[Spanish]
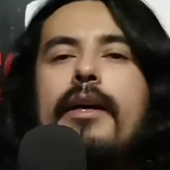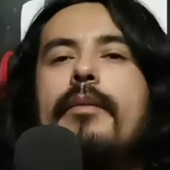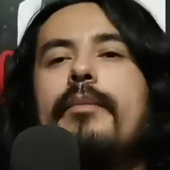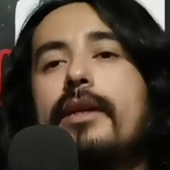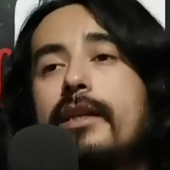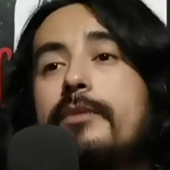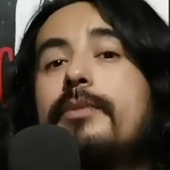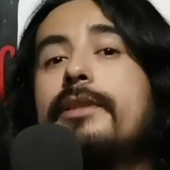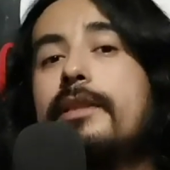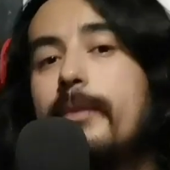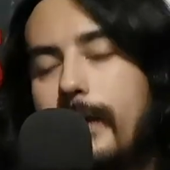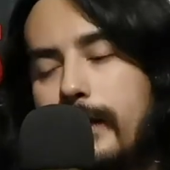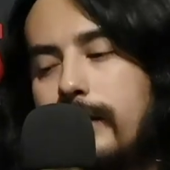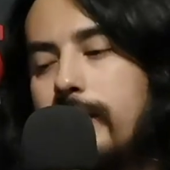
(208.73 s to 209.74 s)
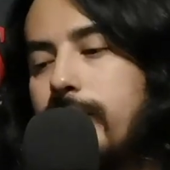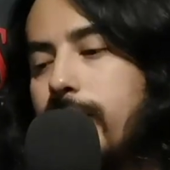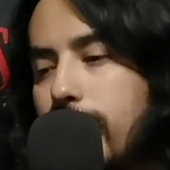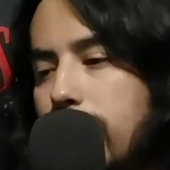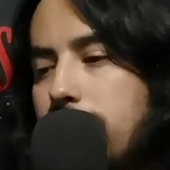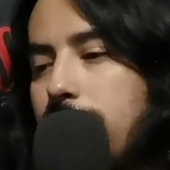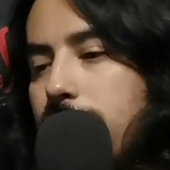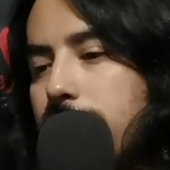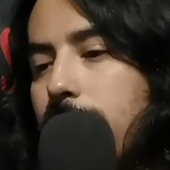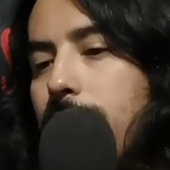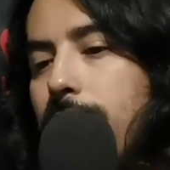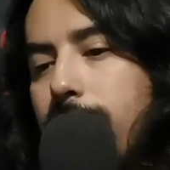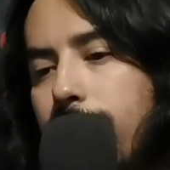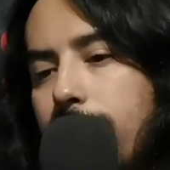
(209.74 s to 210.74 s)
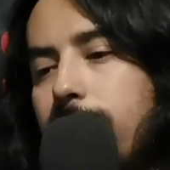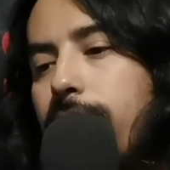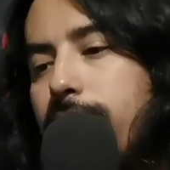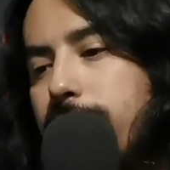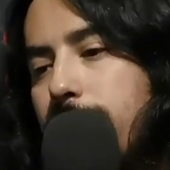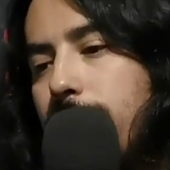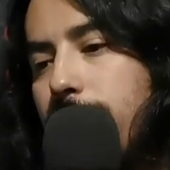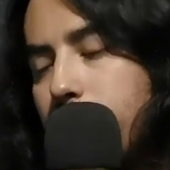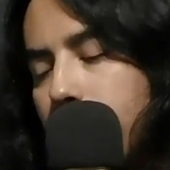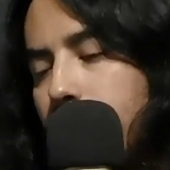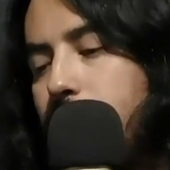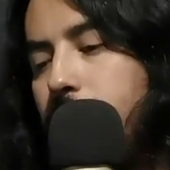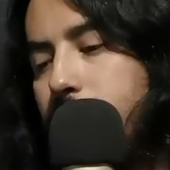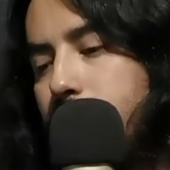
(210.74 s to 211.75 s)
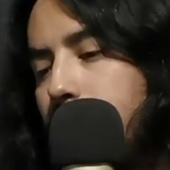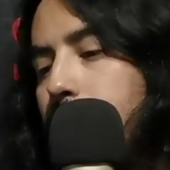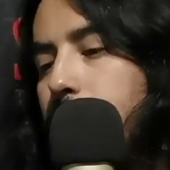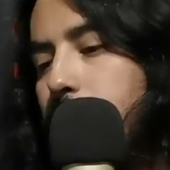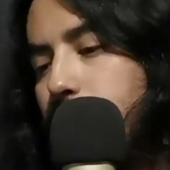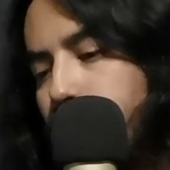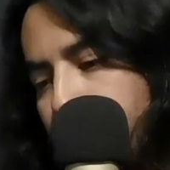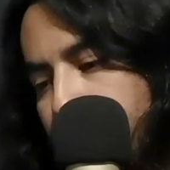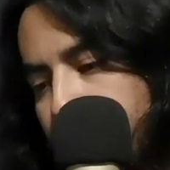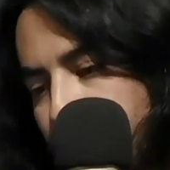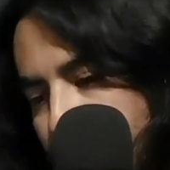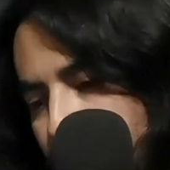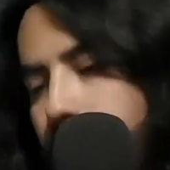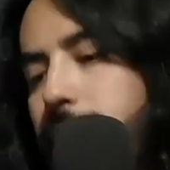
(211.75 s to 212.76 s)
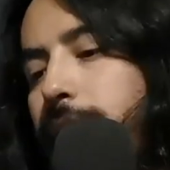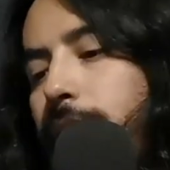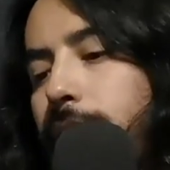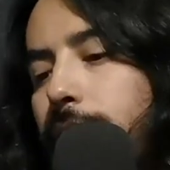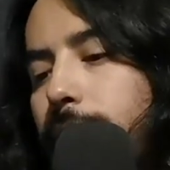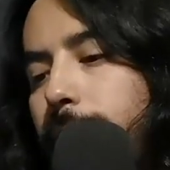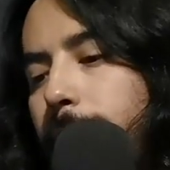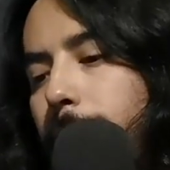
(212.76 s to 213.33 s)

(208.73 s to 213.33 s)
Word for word: Mi respuesta para esas cosas es, la ignorancia te da felicidad, pues puede ser.